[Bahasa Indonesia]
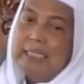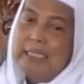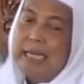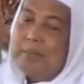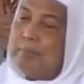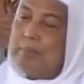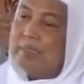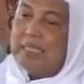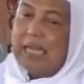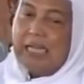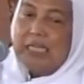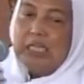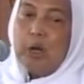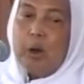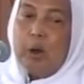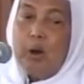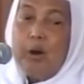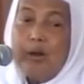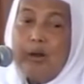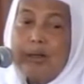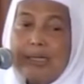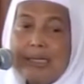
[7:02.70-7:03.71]
Dan menjadi
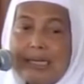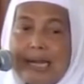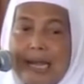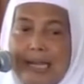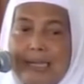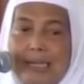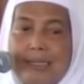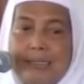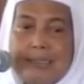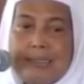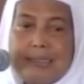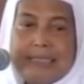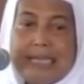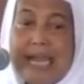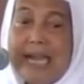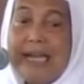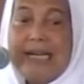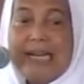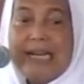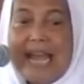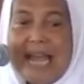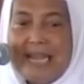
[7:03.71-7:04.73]
orang
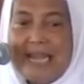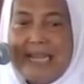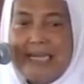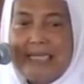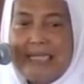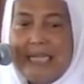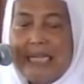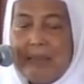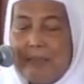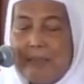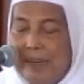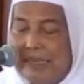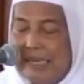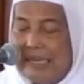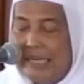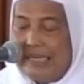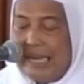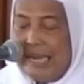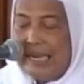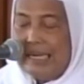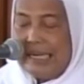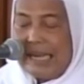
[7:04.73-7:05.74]
yang lain
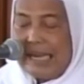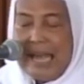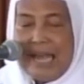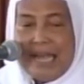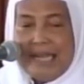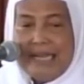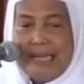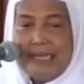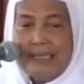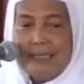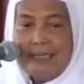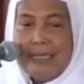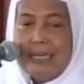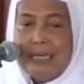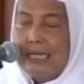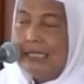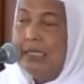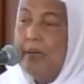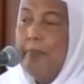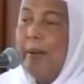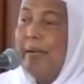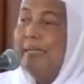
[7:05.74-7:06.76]
daripada yang lain.
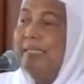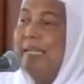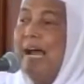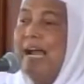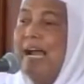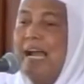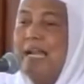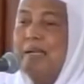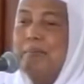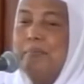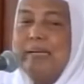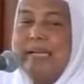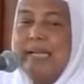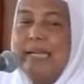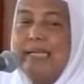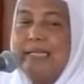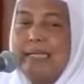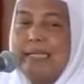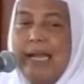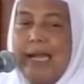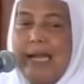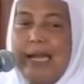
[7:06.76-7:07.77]
Di pandangan
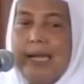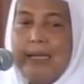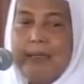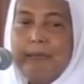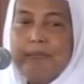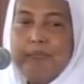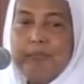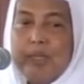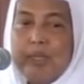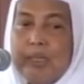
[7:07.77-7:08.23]
mereka.